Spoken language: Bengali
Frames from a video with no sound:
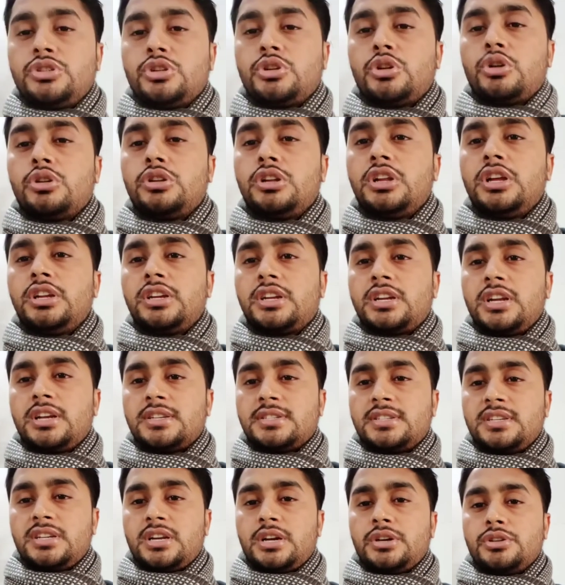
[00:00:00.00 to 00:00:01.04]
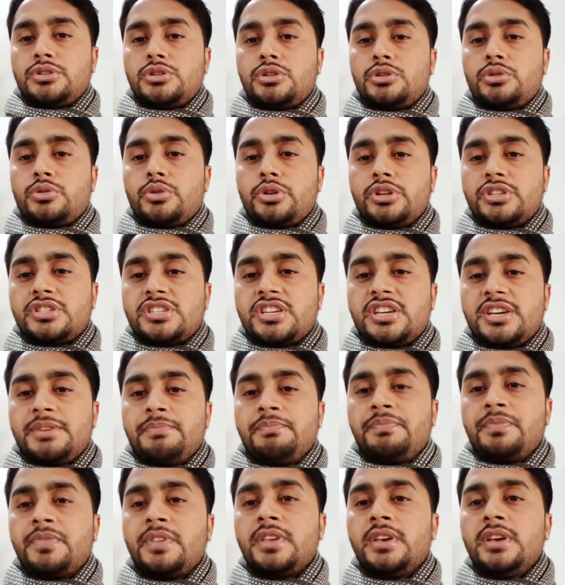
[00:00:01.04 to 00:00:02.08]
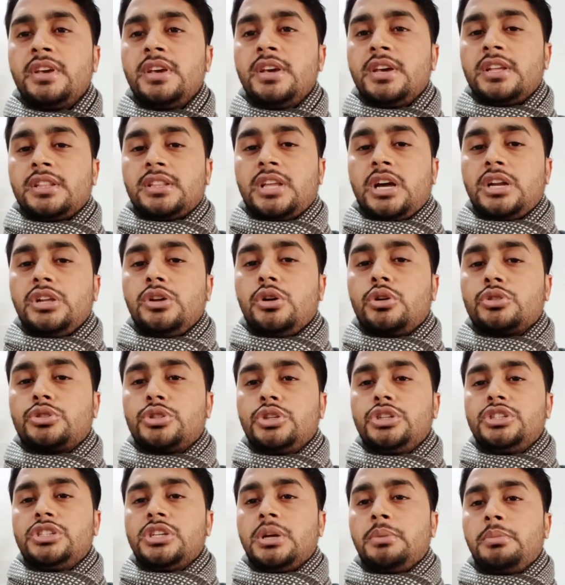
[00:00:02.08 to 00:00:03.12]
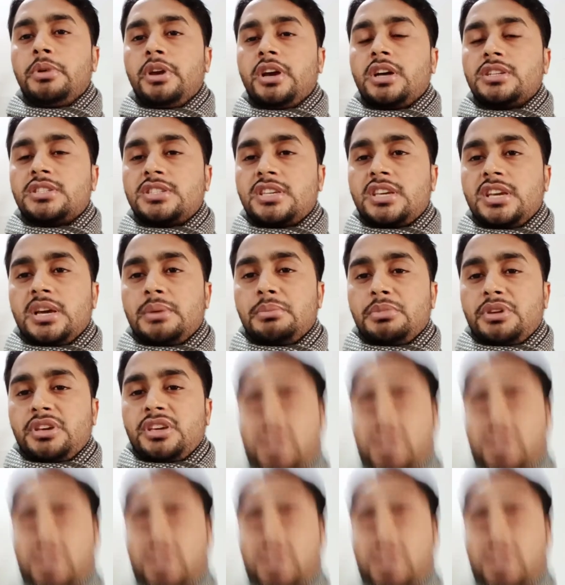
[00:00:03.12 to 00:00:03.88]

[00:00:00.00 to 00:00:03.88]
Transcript: জন্য অনলাইন ক্লাসের আয়োজন করেছে তারই অংশ হিসাবে আজকে আমি